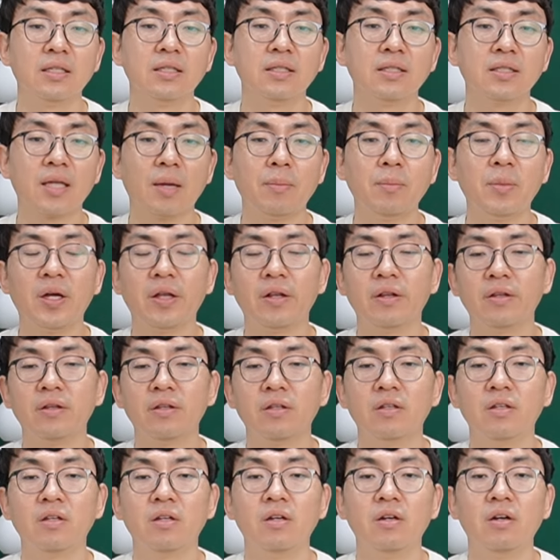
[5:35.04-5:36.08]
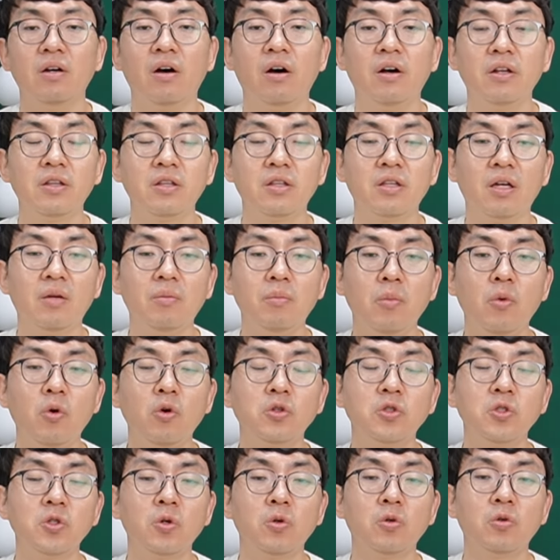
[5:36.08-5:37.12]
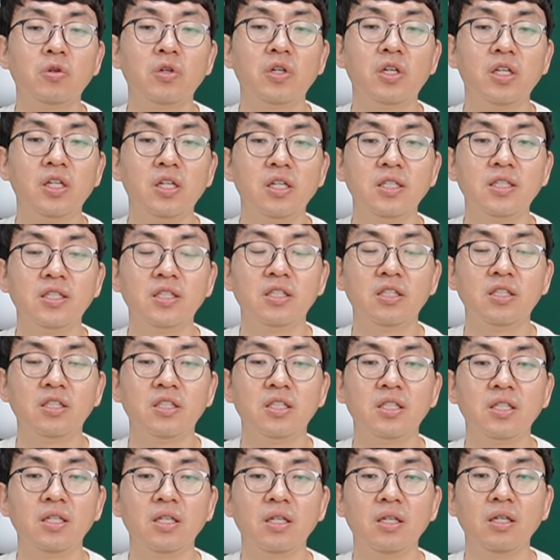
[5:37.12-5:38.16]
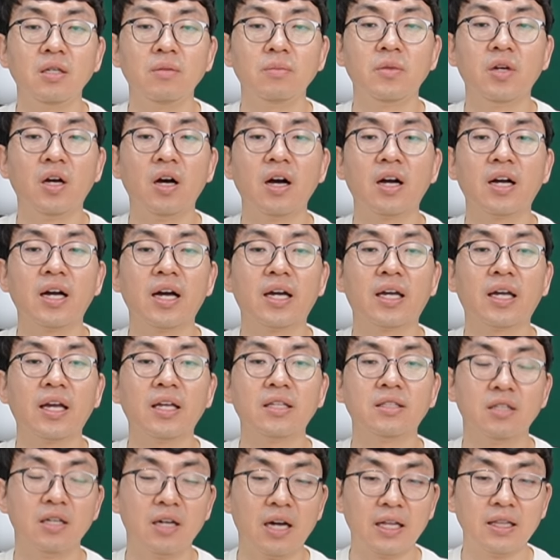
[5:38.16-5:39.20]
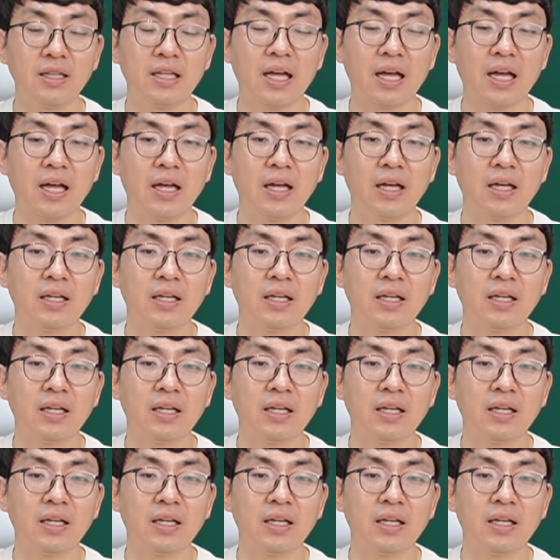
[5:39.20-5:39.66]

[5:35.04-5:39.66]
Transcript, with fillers: 3번, 어떤 목적으로 글을 쓰는지 명확하게 정한다.